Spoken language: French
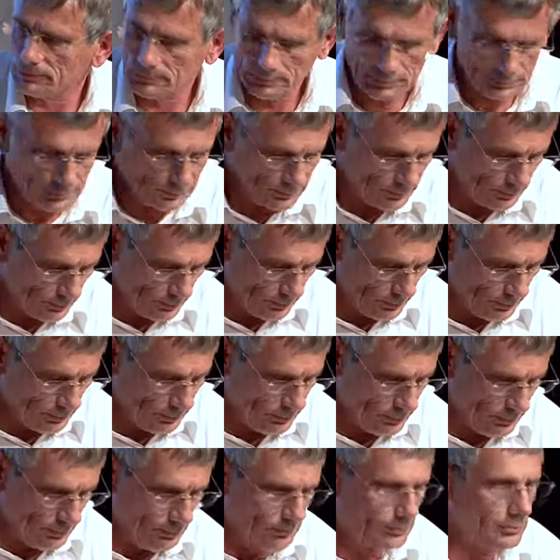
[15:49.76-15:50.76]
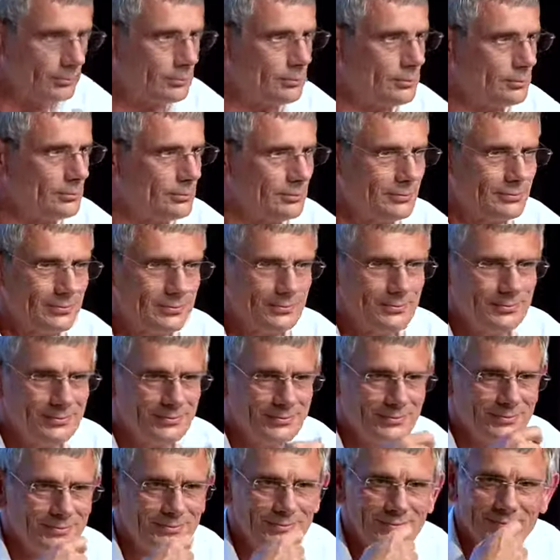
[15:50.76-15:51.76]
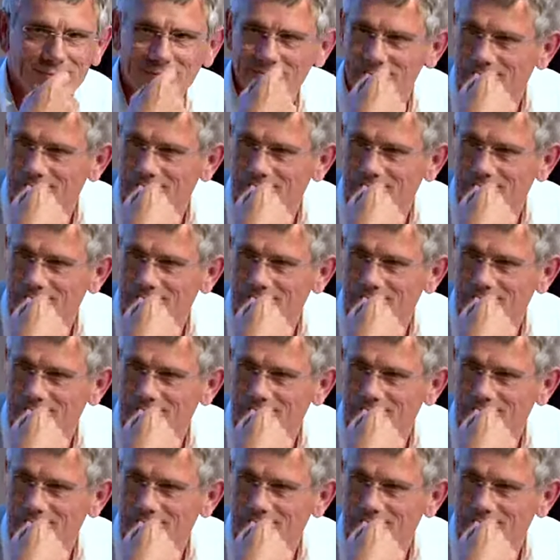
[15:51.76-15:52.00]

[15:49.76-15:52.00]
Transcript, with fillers: Donc, quel succès pour l'expression, pas